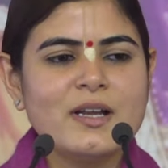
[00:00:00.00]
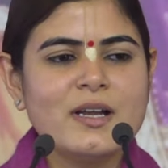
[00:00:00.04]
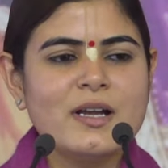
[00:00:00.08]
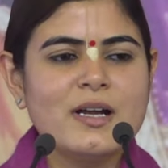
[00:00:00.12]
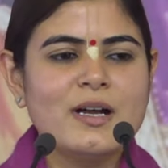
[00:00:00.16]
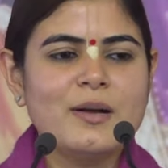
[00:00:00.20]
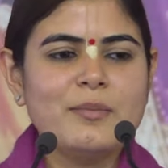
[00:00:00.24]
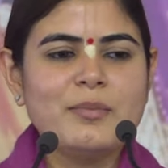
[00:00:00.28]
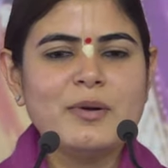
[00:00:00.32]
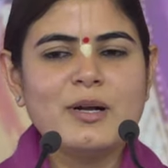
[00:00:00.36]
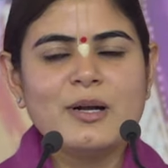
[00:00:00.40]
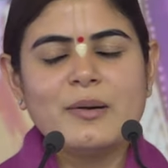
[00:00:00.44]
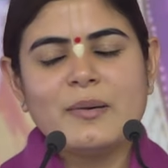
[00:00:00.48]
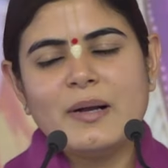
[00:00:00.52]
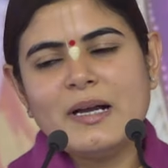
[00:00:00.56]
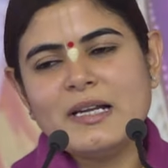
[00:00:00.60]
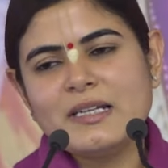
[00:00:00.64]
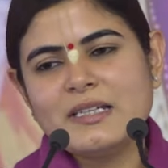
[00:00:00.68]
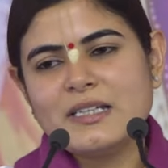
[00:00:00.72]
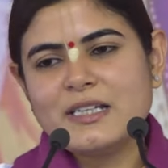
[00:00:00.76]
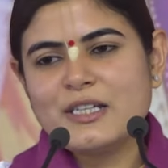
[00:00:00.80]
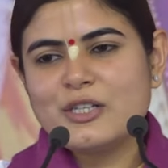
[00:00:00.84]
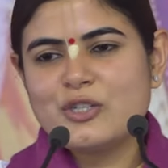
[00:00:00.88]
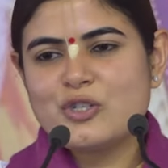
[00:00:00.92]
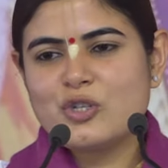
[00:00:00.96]
अब
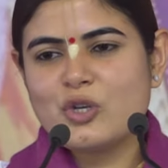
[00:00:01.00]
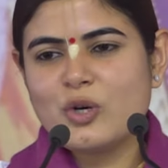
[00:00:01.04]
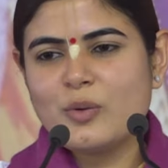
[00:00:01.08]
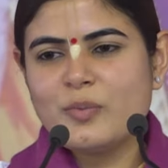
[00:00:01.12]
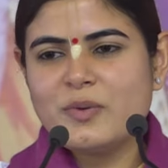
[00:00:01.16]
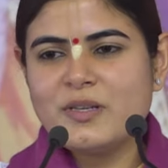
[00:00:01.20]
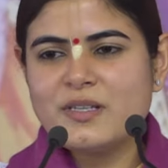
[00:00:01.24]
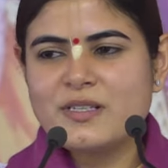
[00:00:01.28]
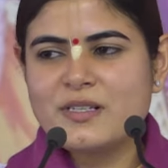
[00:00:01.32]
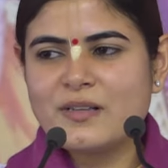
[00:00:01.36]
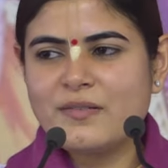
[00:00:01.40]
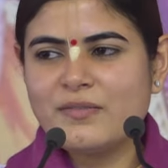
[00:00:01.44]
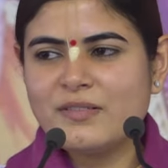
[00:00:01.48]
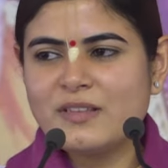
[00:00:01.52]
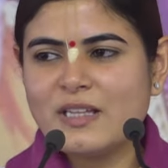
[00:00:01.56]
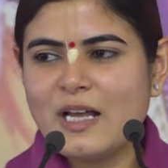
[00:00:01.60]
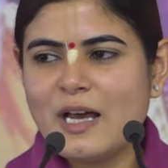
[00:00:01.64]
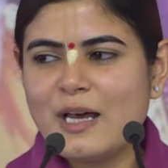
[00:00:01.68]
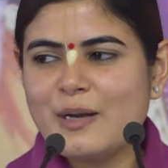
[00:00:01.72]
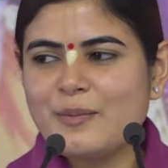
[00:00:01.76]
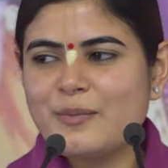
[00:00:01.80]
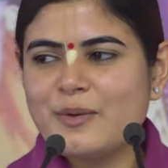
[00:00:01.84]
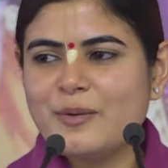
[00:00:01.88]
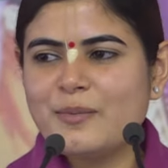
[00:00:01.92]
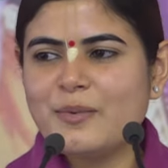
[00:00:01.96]
भगवान के चौबीस
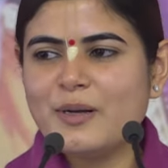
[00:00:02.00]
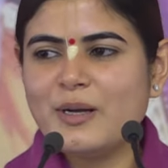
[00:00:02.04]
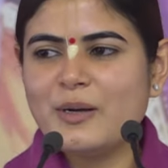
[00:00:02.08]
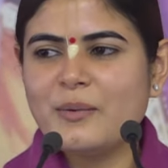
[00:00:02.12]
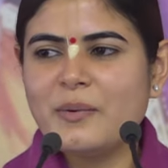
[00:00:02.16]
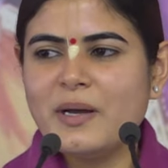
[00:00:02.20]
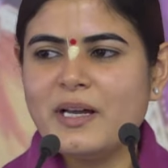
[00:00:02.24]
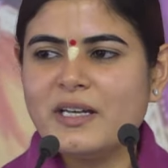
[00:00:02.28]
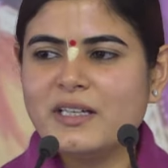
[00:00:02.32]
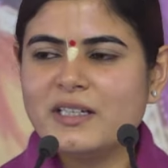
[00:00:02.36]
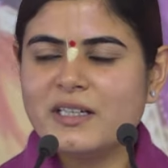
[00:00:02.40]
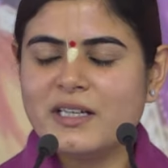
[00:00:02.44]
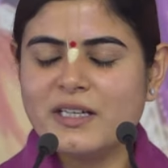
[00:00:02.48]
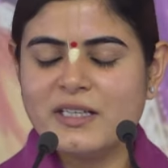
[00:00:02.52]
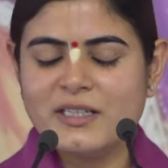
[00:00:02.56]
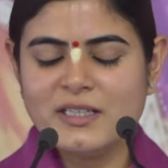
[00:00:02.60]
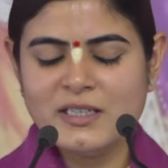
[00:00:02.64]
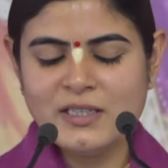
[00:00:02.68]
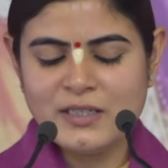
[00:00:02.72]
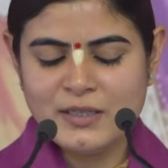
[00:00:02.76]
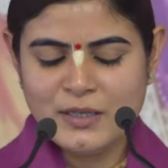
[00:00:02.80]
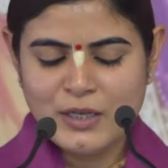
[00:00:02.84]
अवतार में भगवान कहीं